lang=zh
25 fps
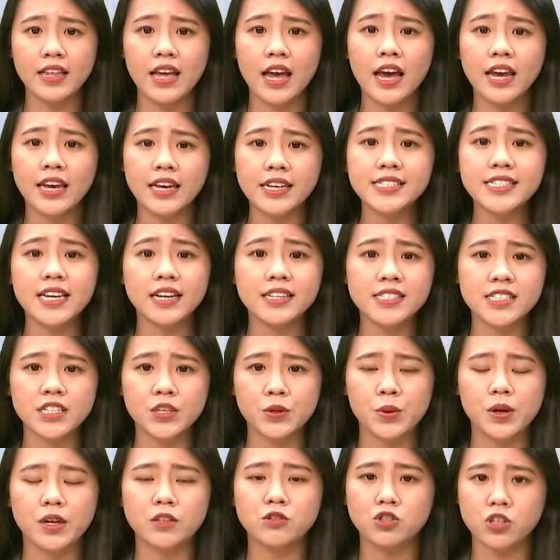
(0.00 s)
影响警
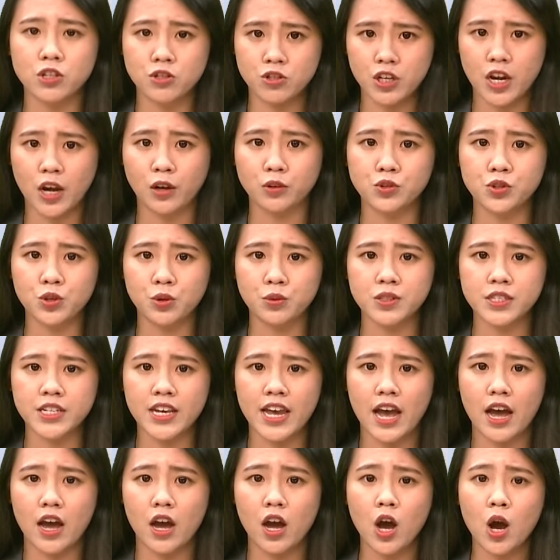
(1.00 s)
员正常休
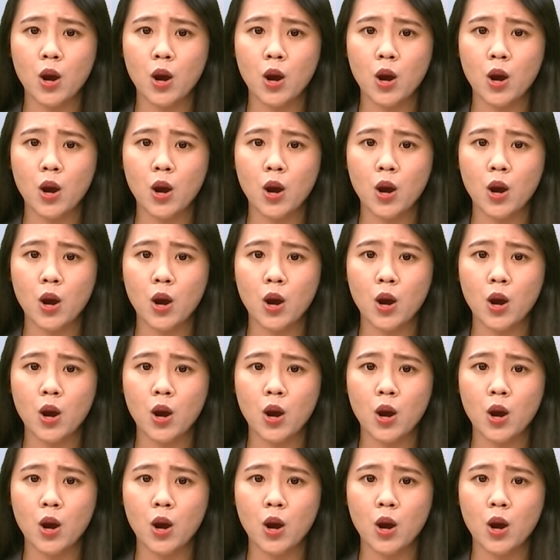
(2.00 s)
假。